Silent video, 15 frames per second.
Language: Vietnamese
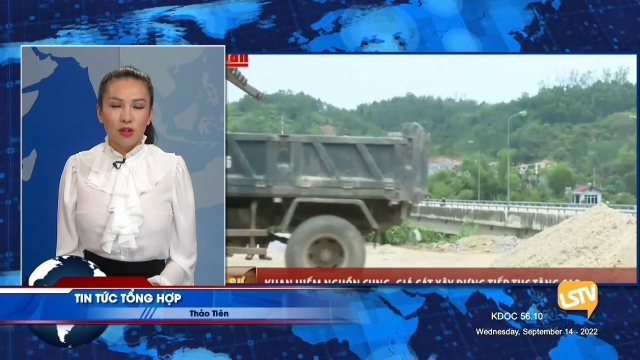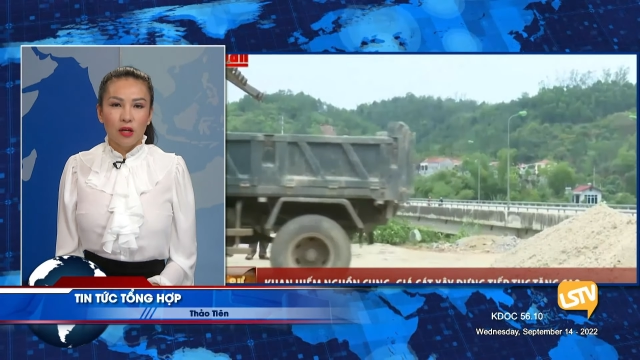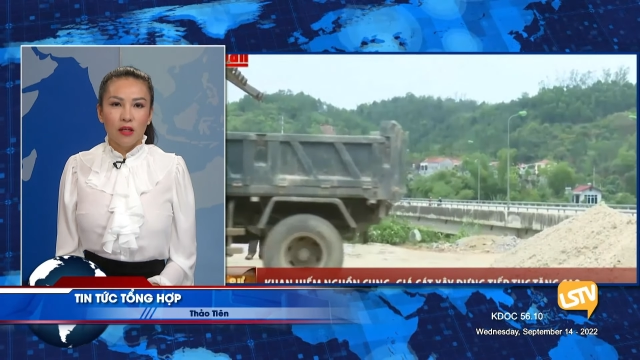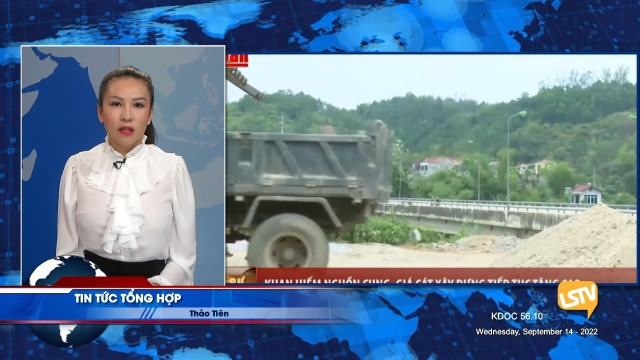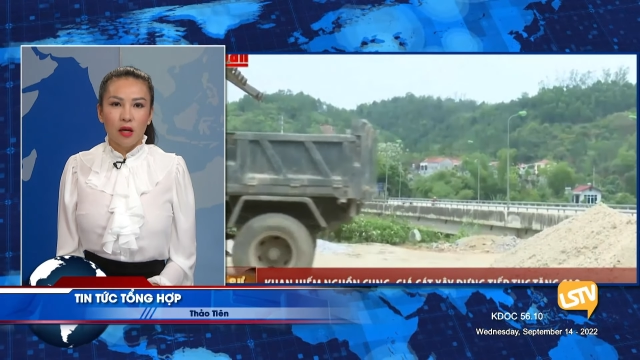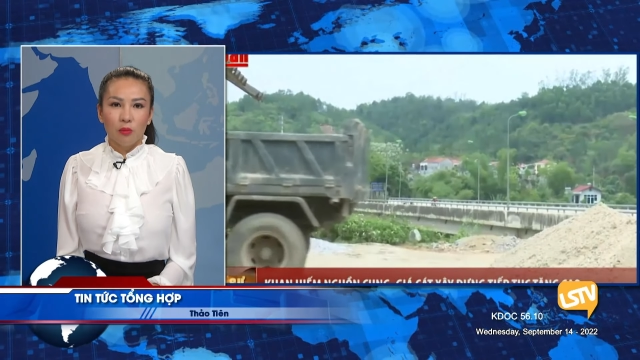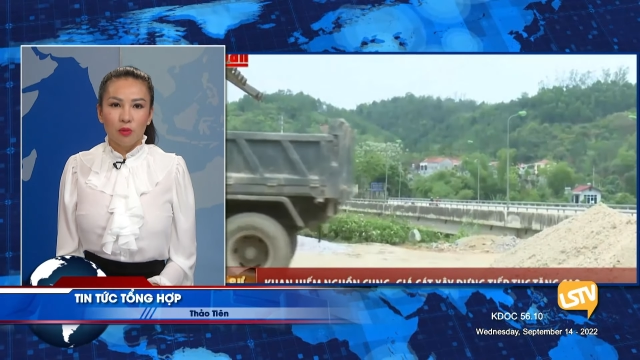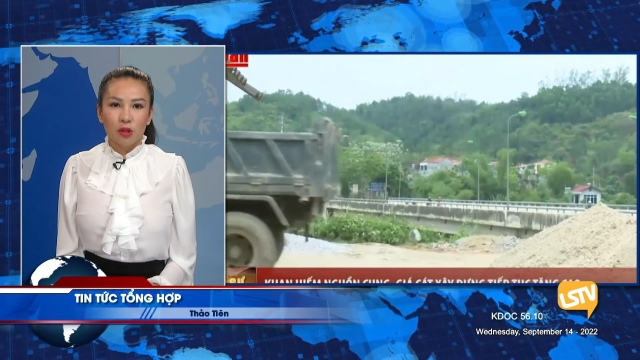trên
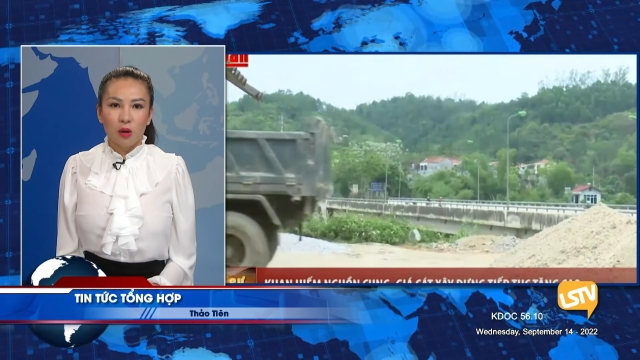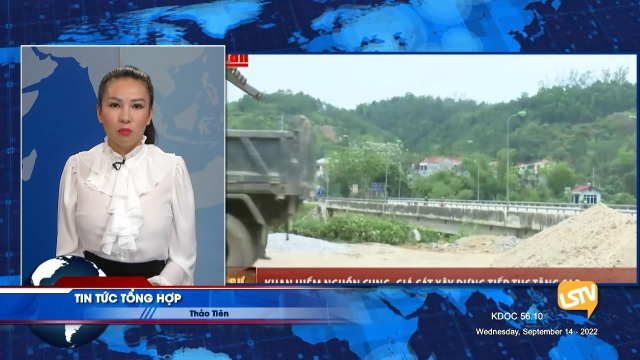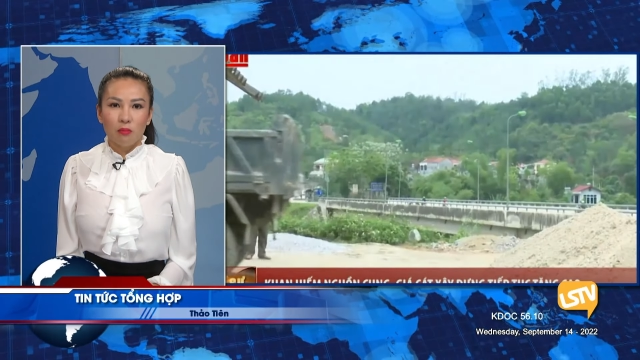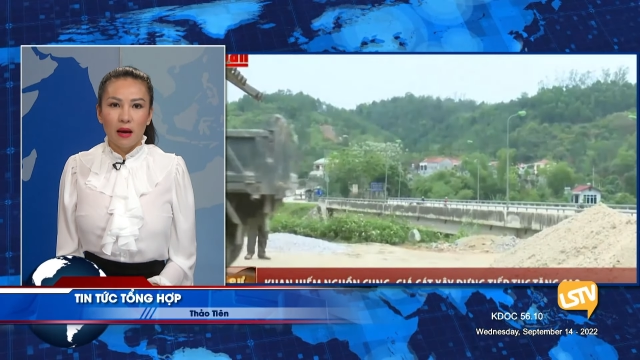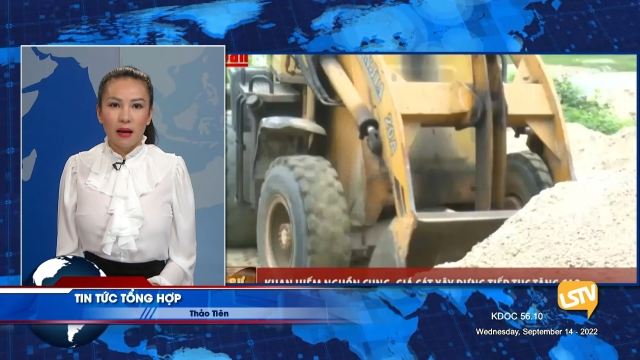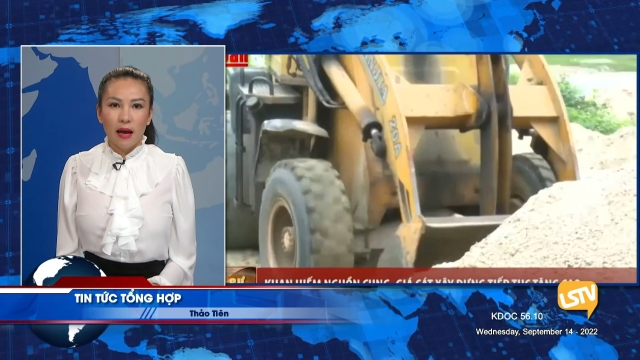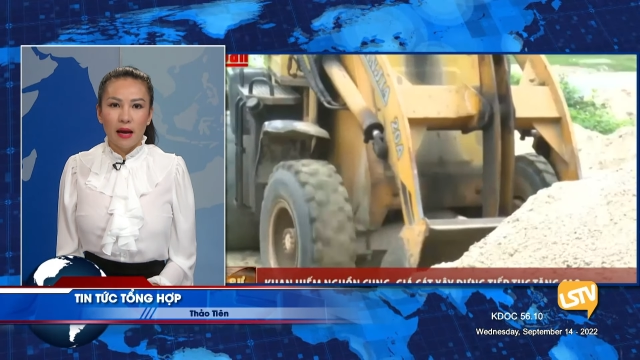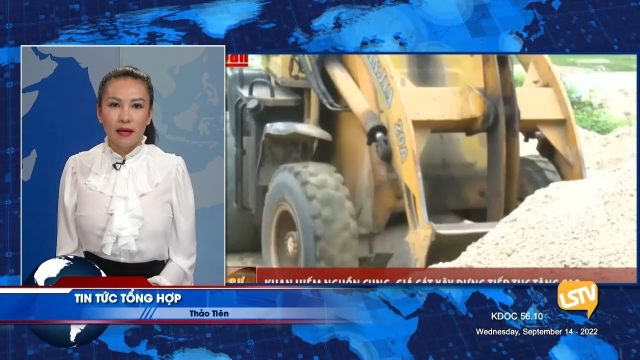dòng sông
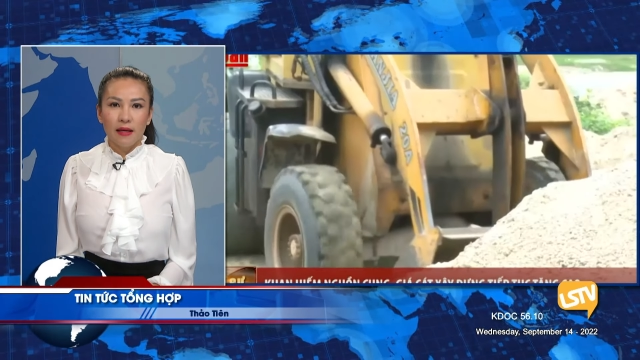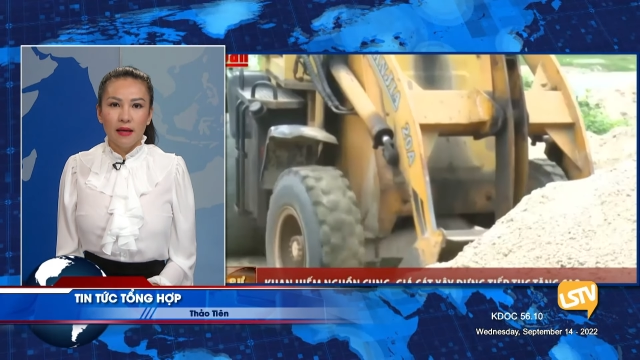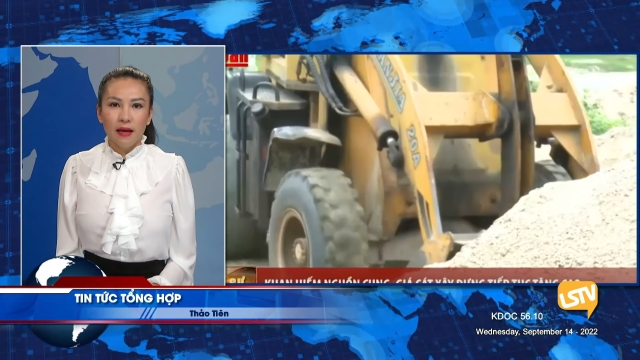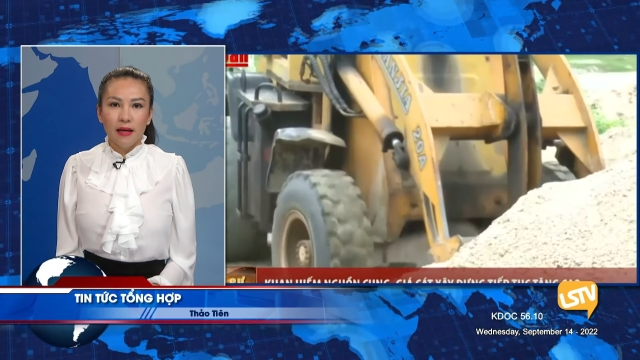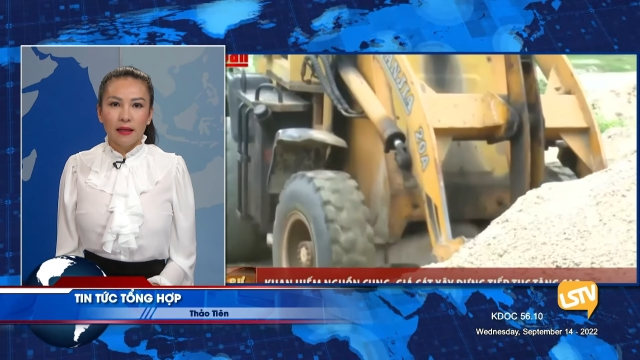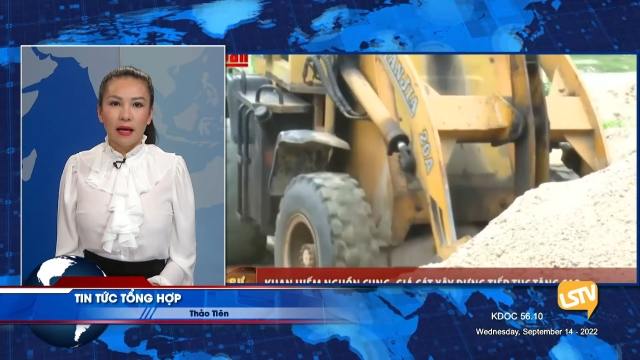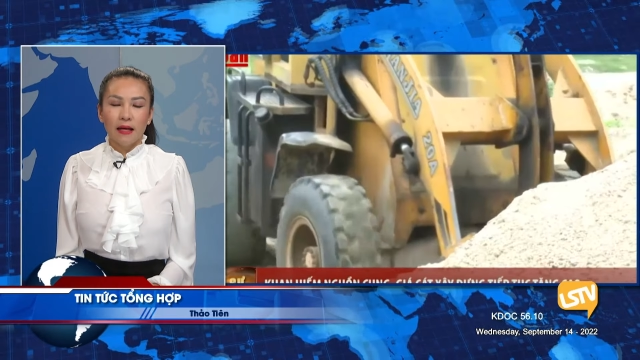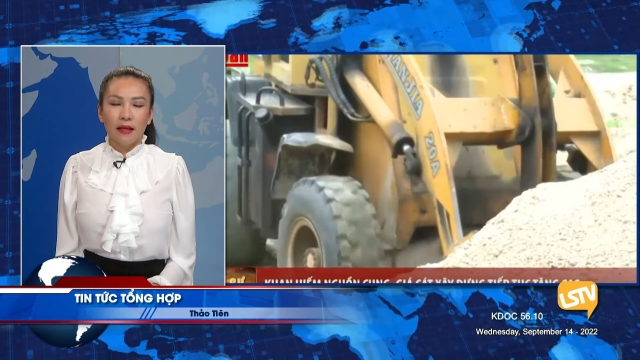Ba Lai,
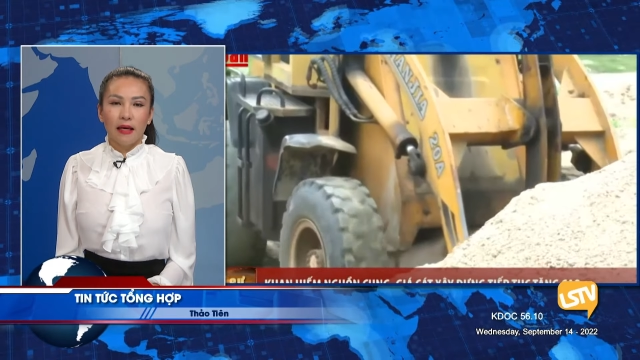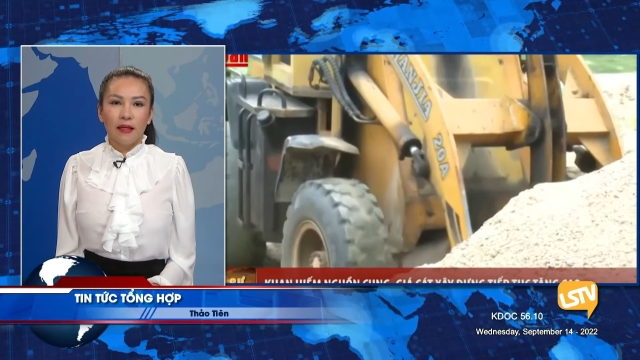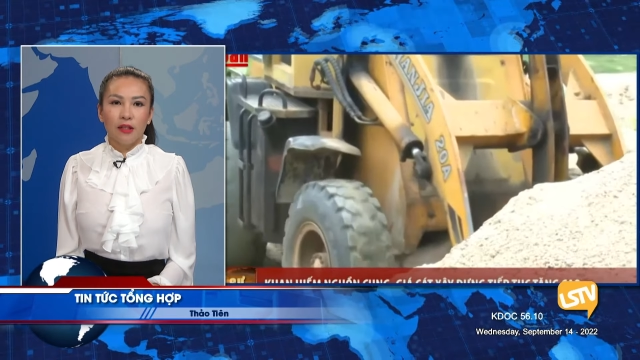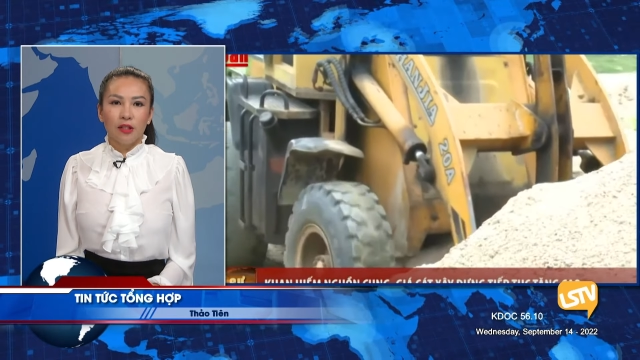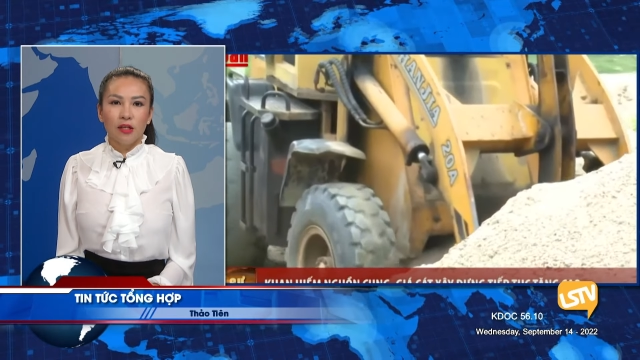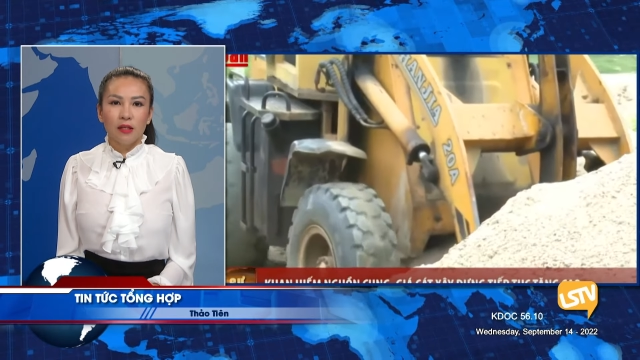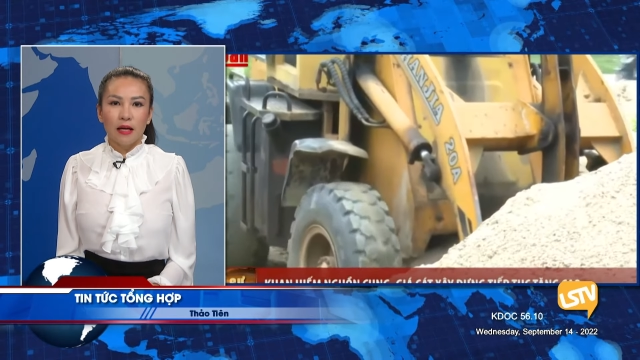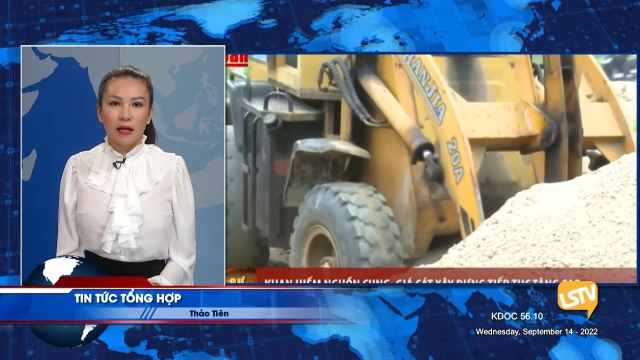các ngành
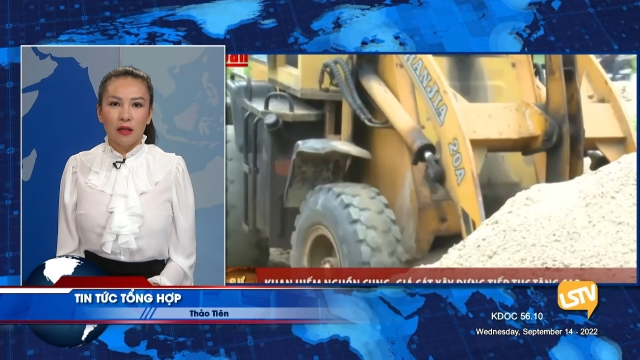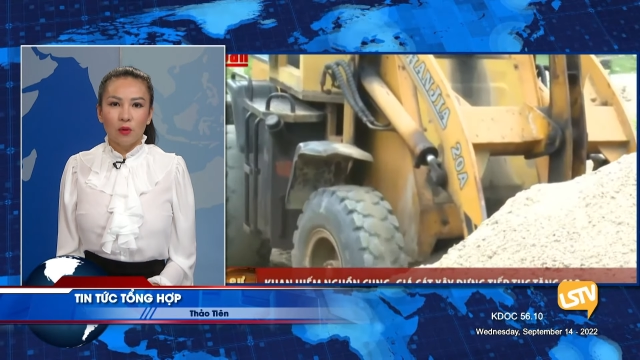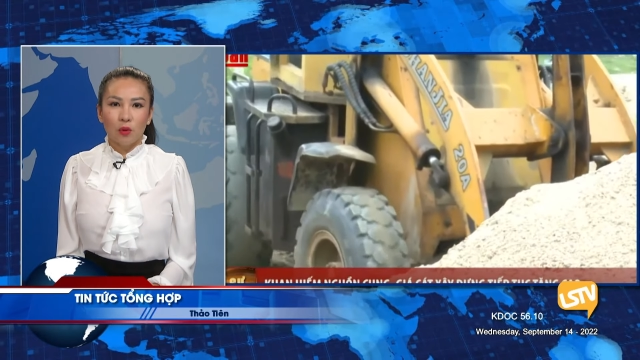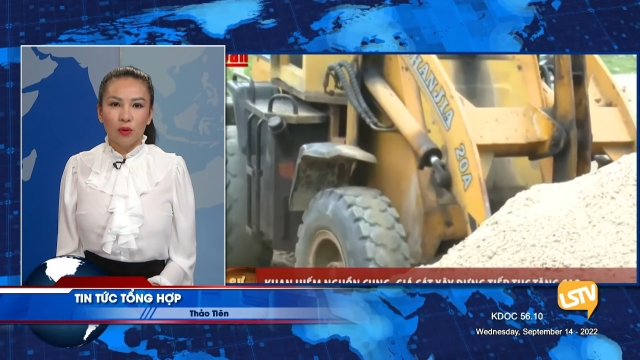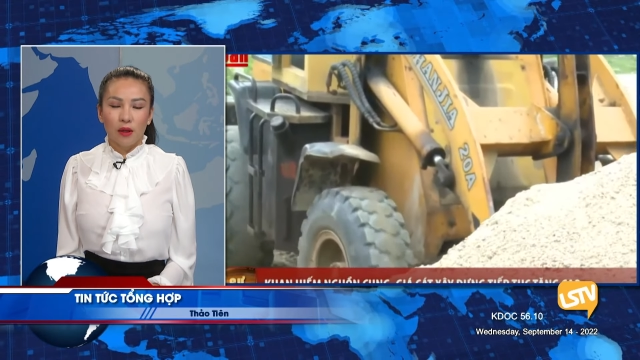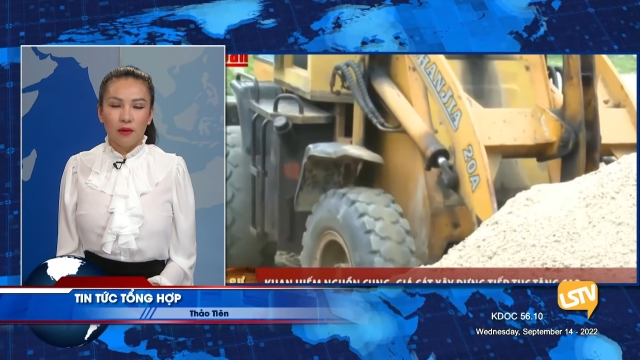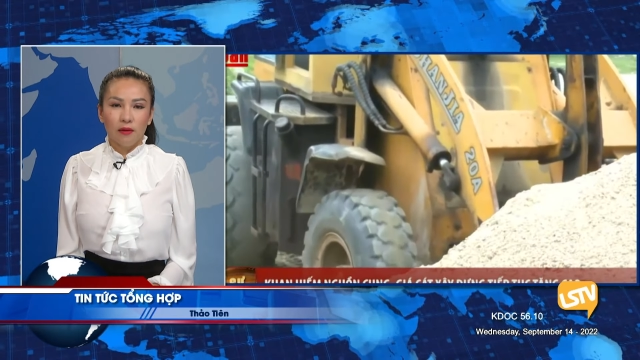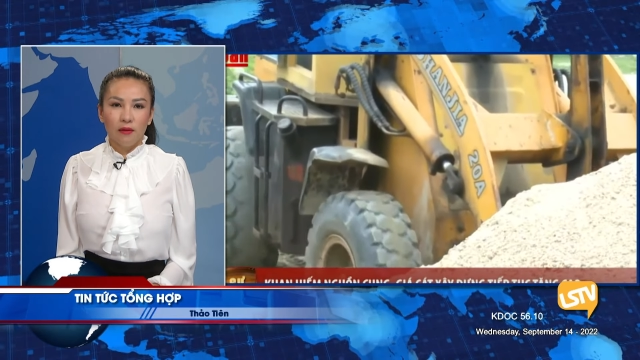chức năng của
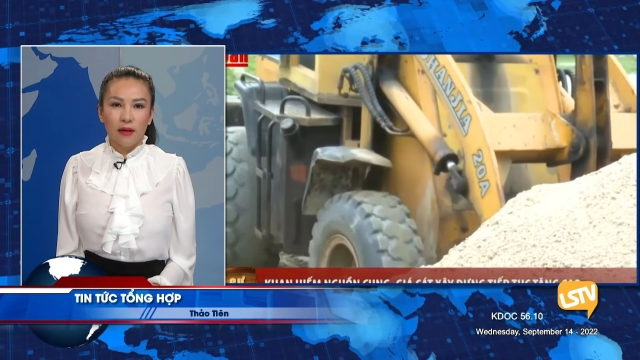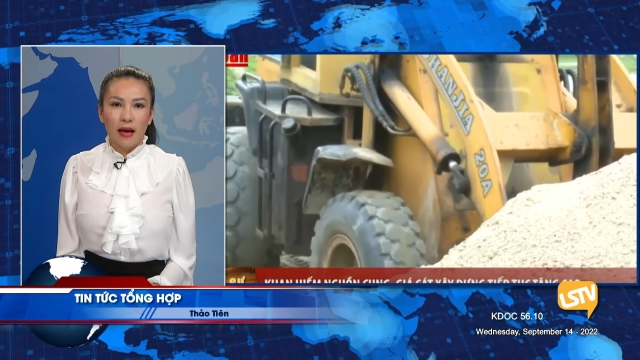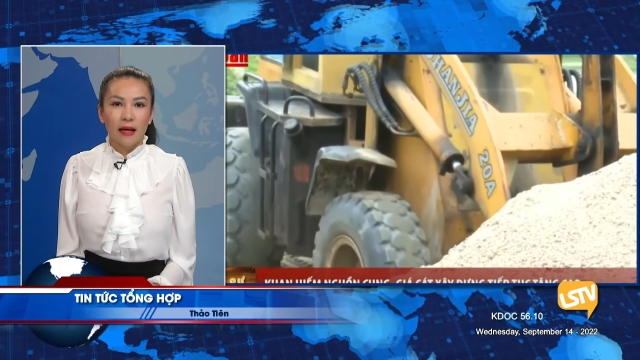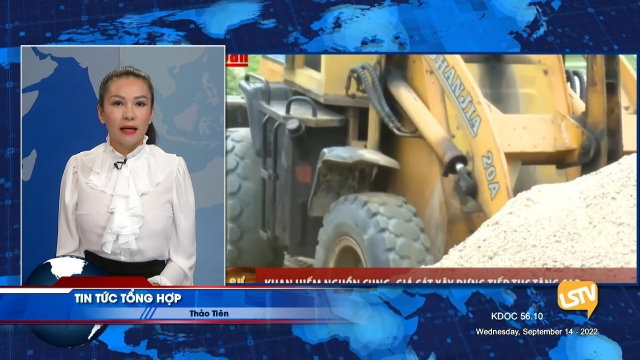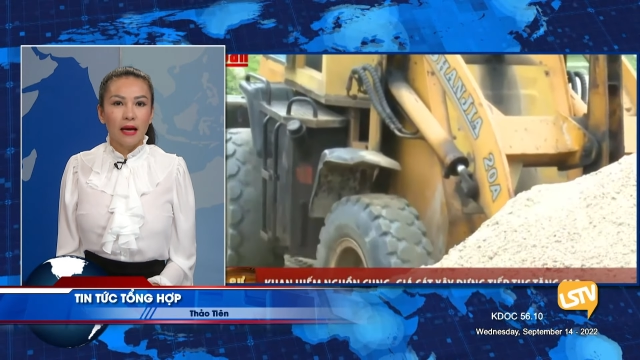tỉnh đã